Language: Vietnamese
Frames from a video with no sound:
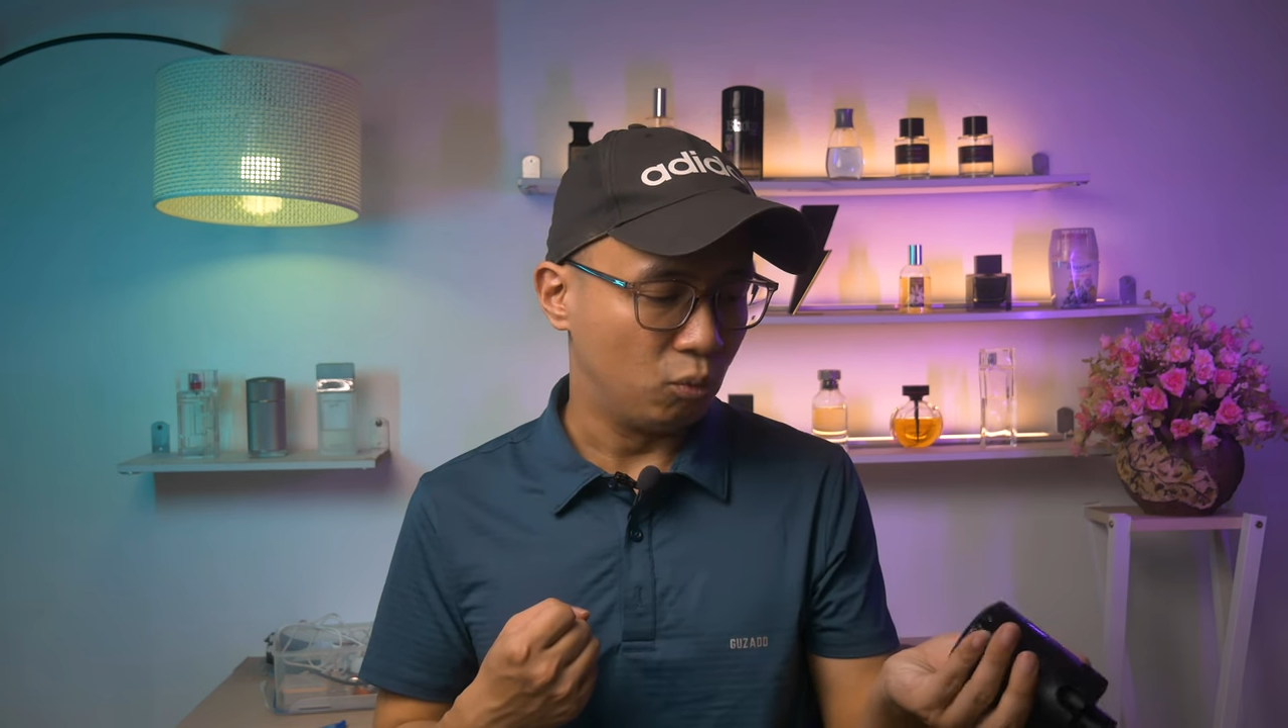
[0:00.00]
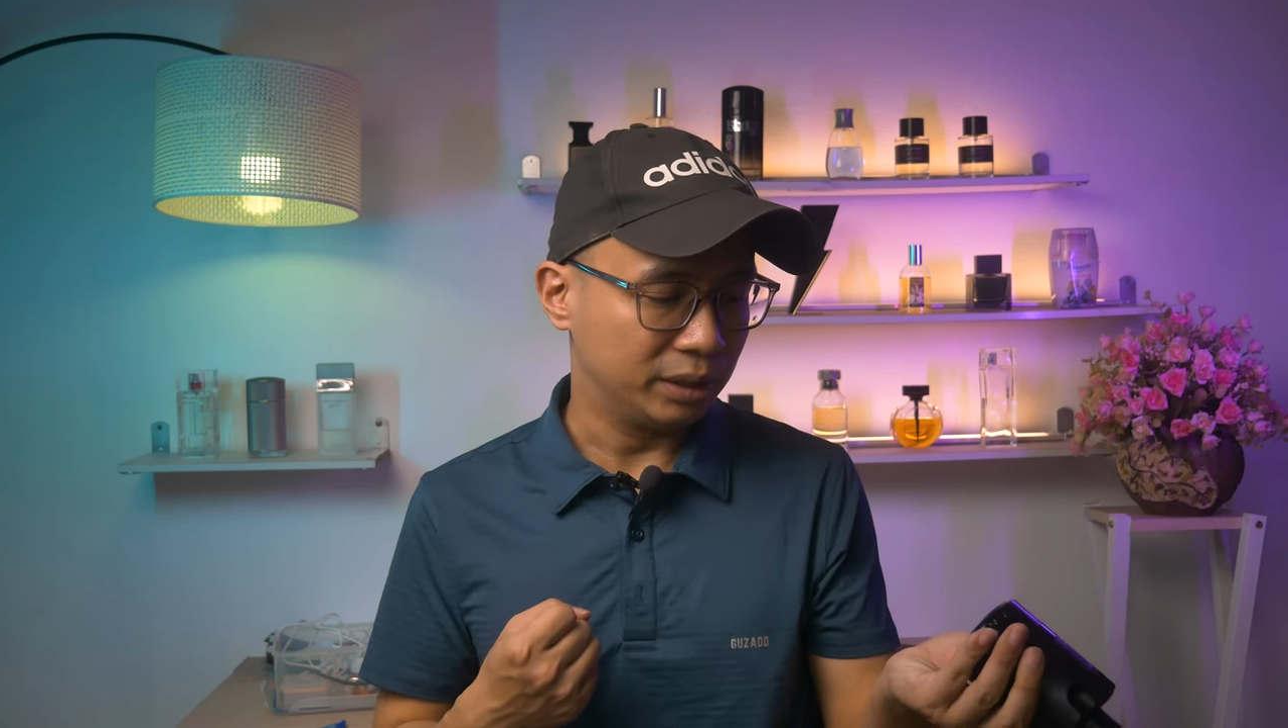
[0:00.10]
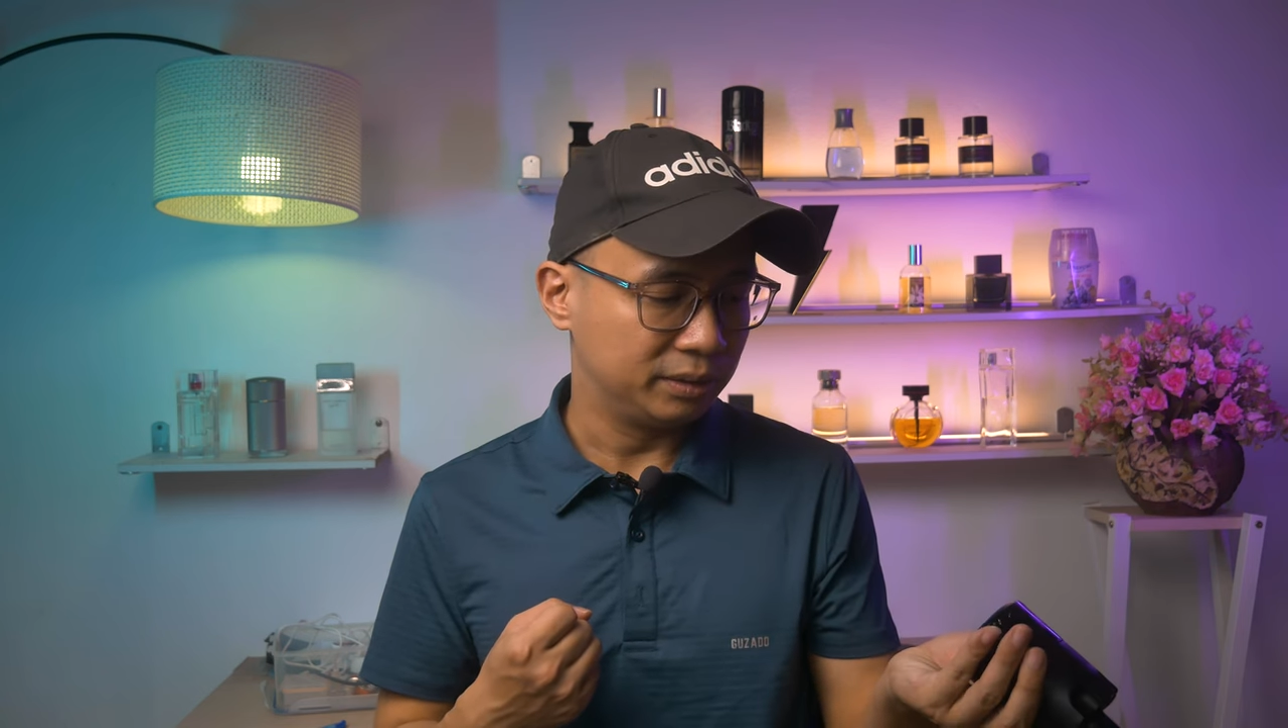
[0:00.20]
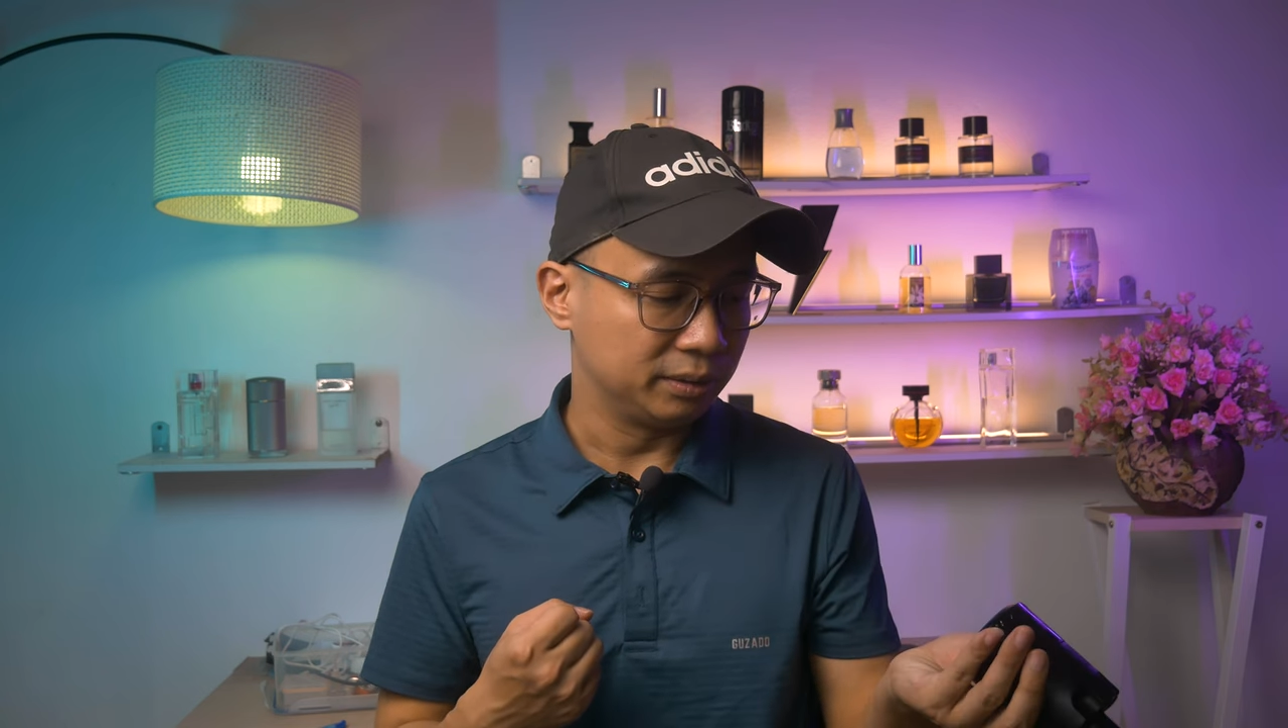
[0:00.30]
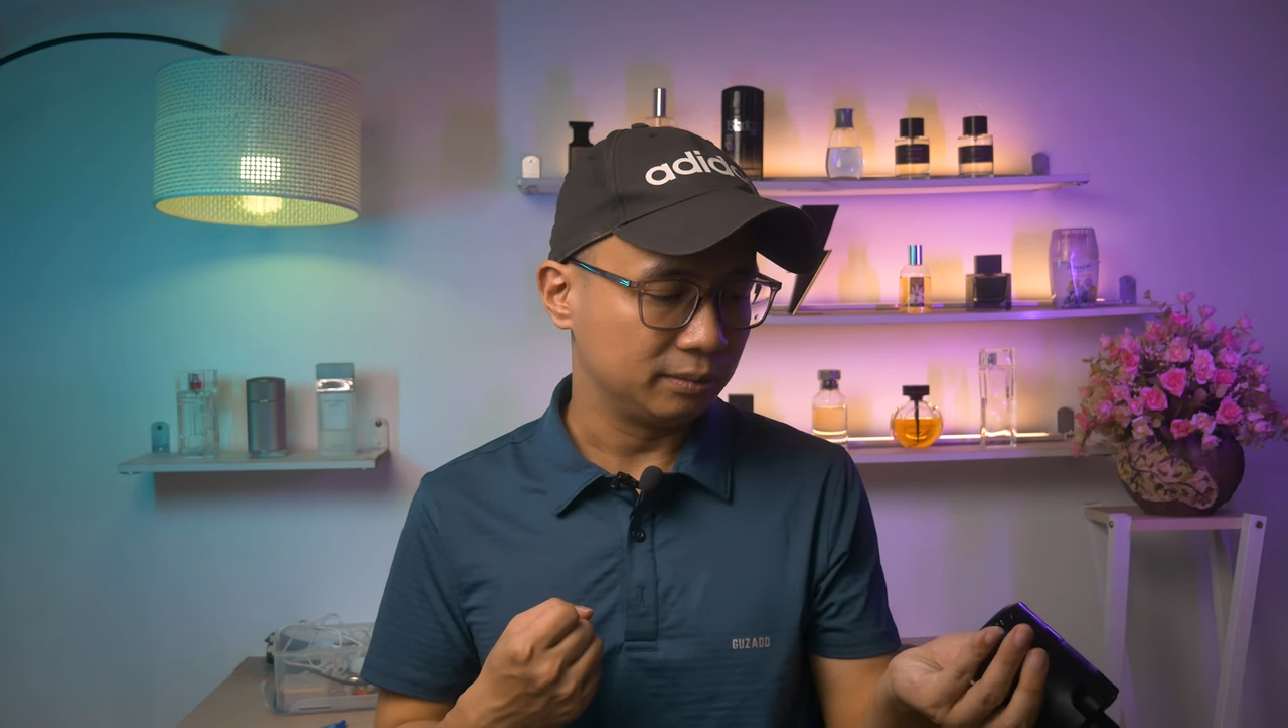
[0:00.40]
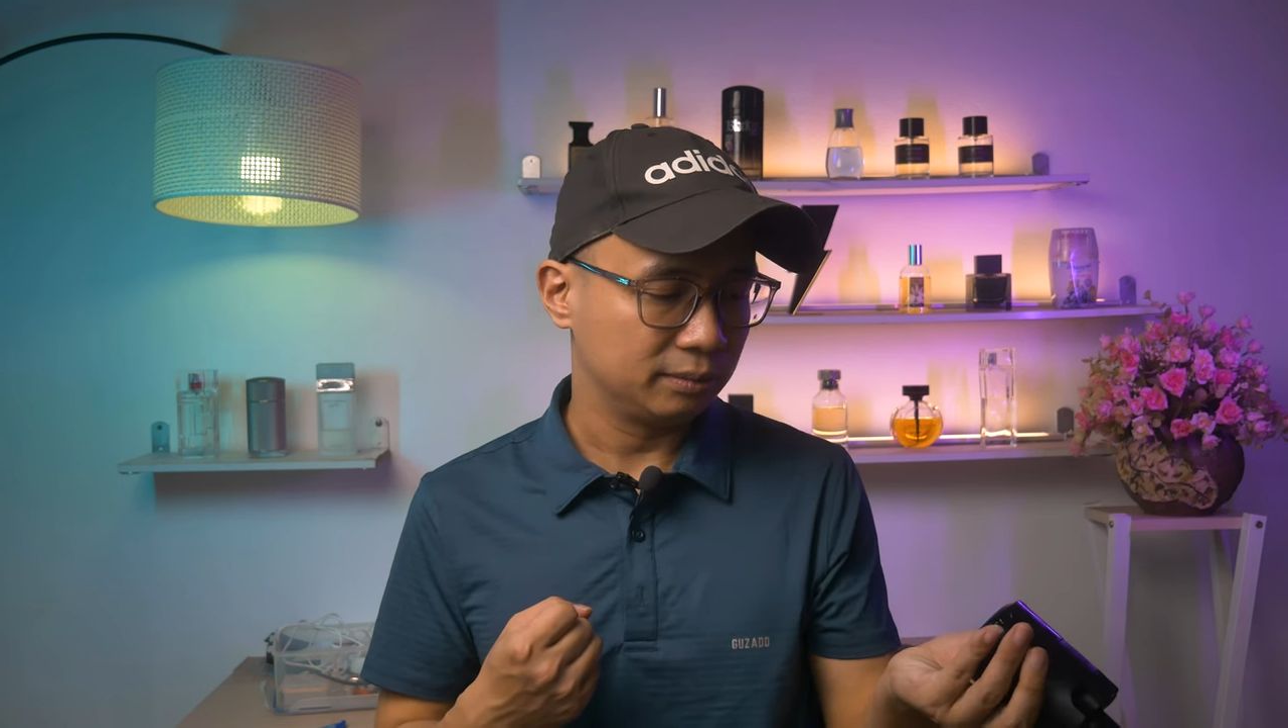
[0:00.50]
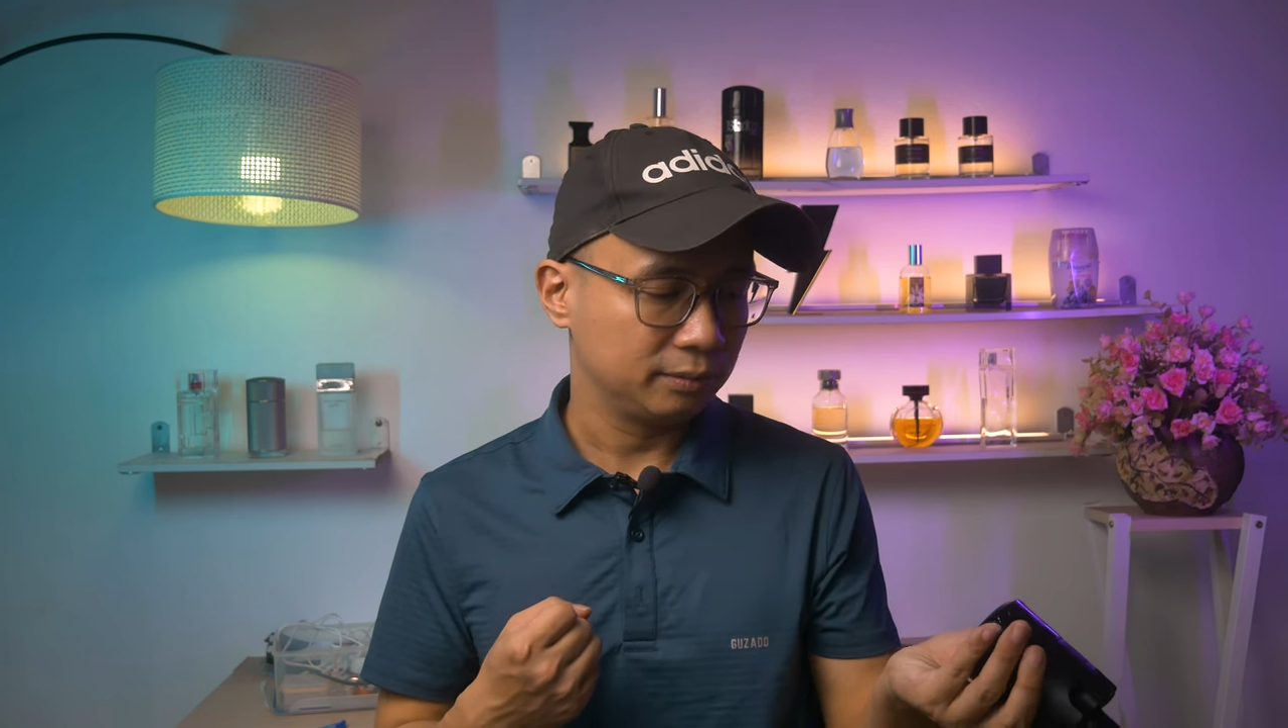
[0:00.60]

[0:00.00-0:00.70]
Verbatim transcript: Wanted.